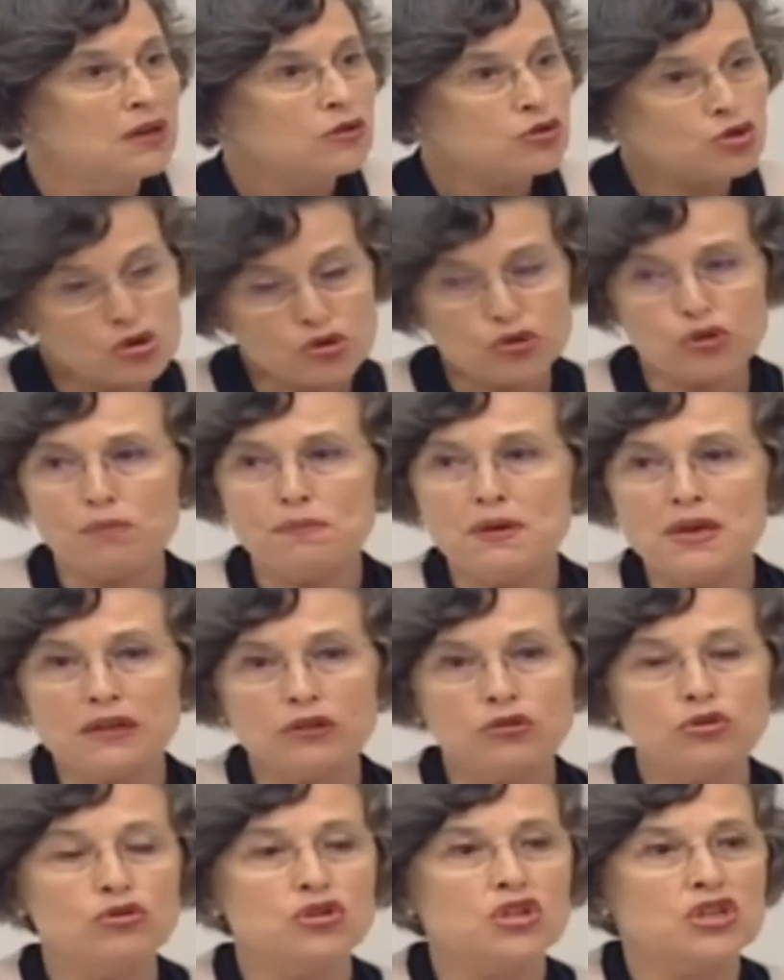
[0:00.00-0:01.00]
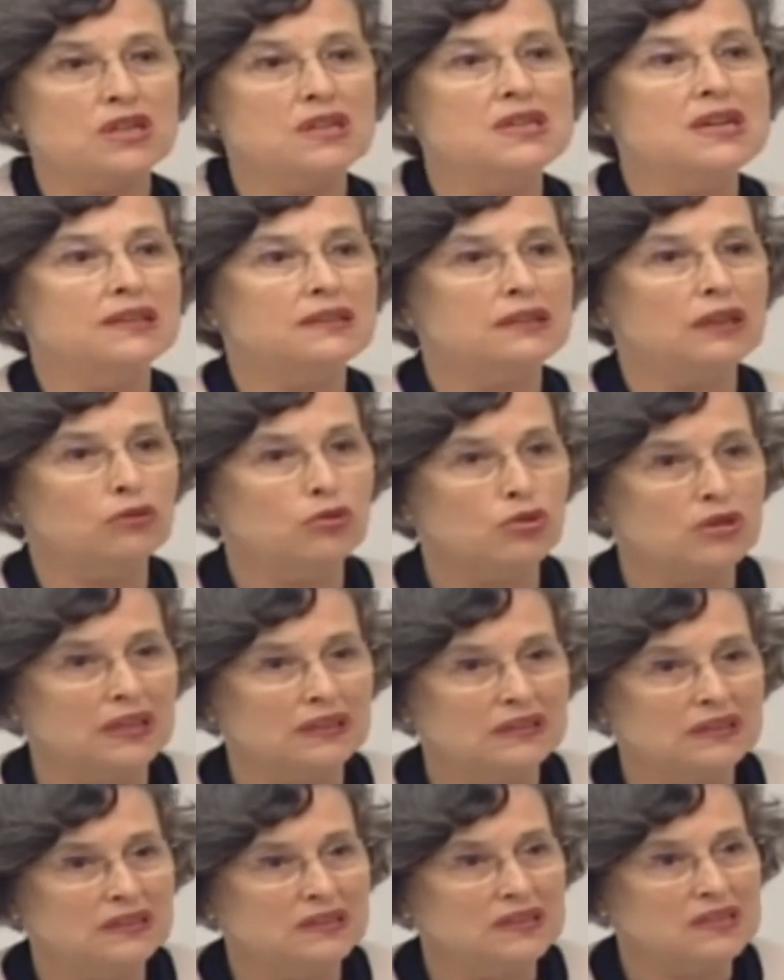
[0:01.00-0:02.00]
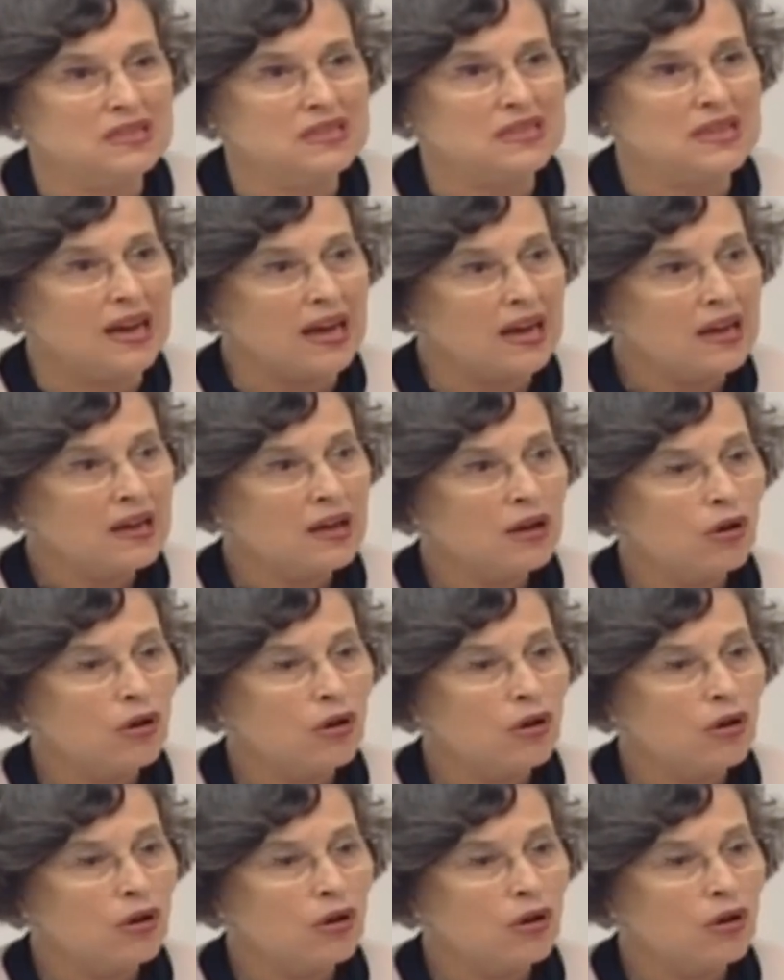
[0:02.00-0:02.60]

Çünkü bir gün şiddete uğradığınızda